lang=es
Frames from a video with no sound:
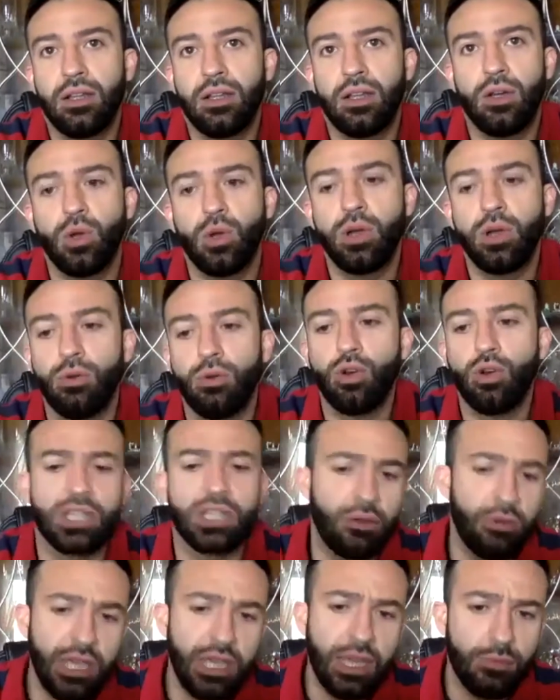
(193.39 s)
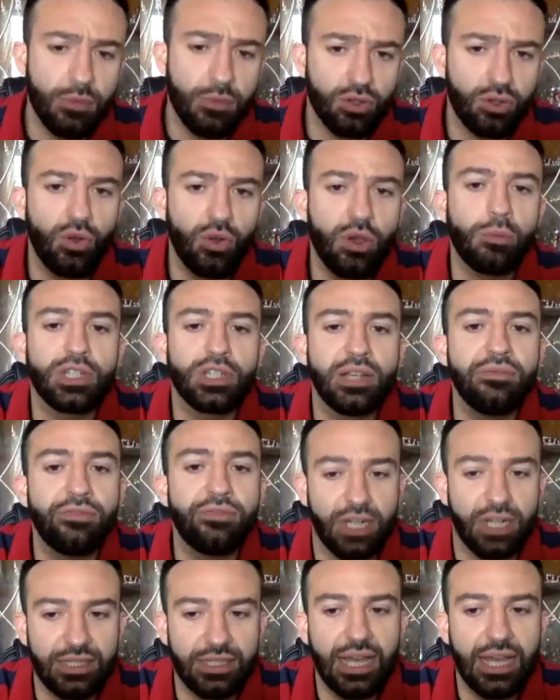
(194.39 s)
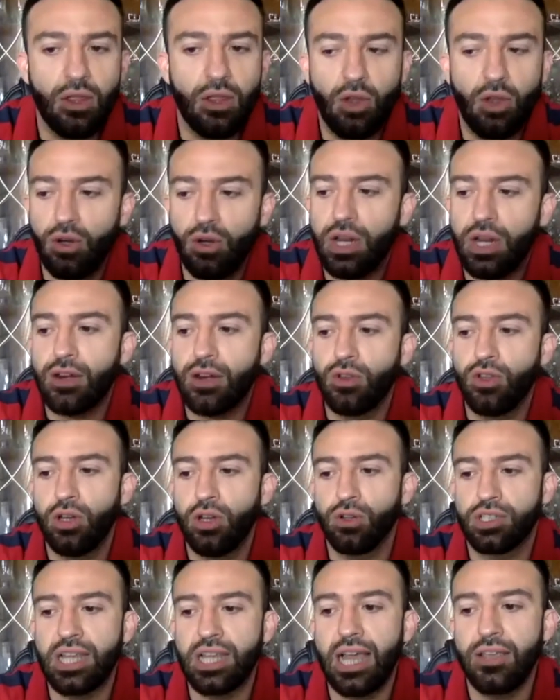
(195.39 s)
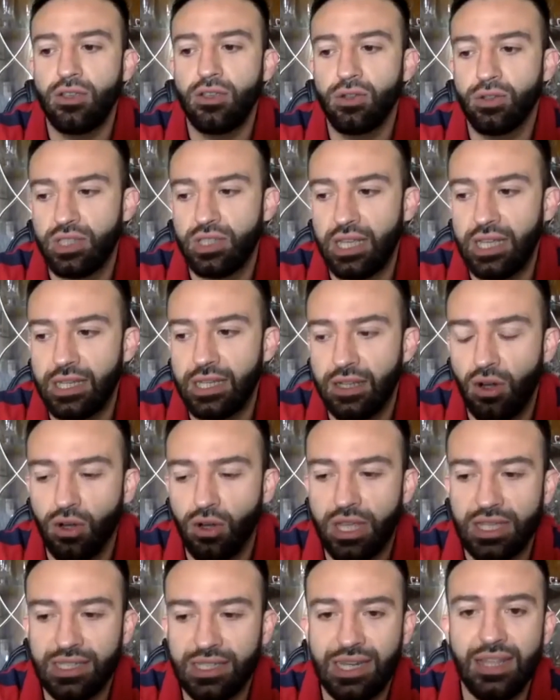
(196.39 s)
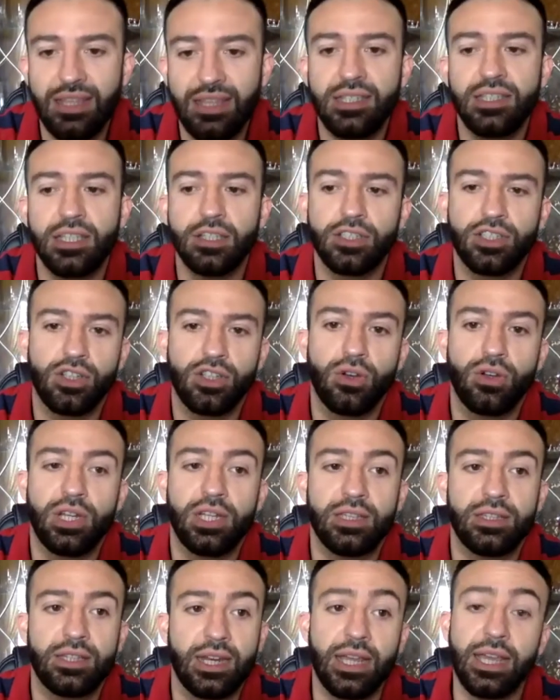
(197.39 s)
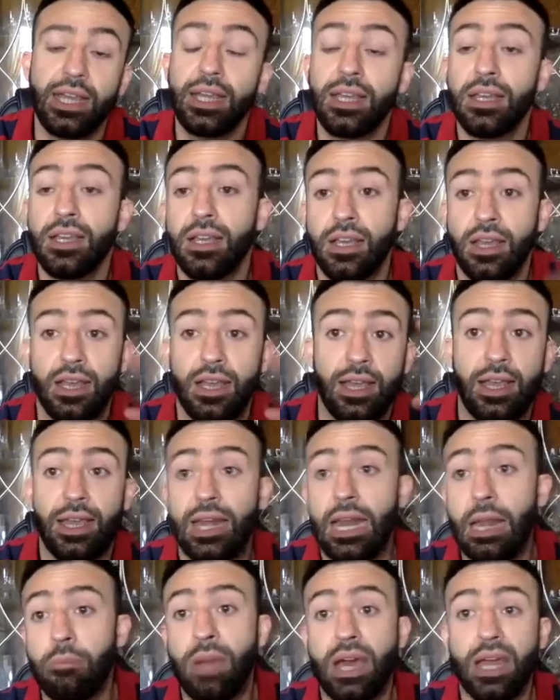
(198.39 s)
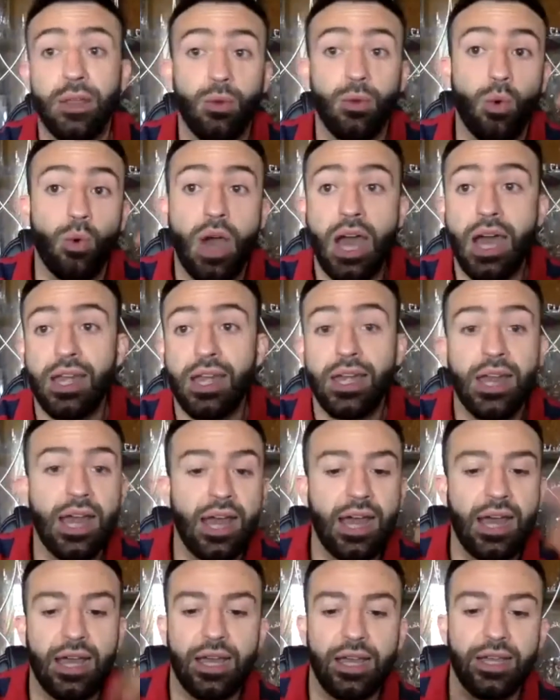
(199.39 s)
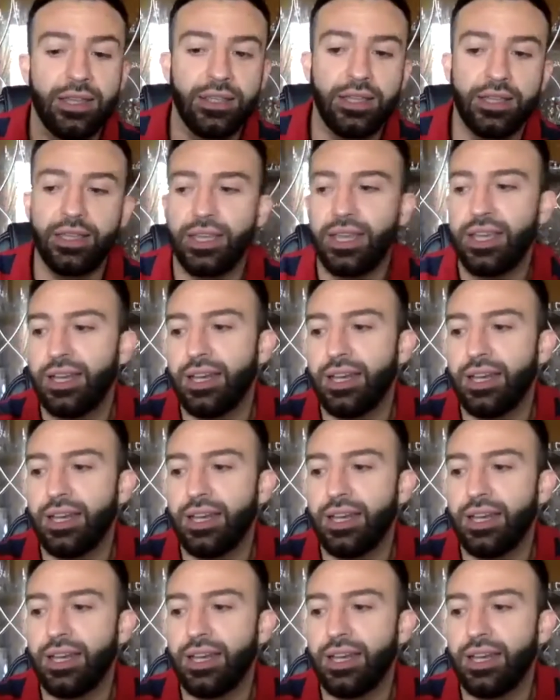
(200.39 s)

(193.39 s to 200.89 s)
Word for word: lo, lo, sabíamos, lo hemos enfrentado a lo largo de los años, de lo que es la distinción entre eh, la marihuana y eh,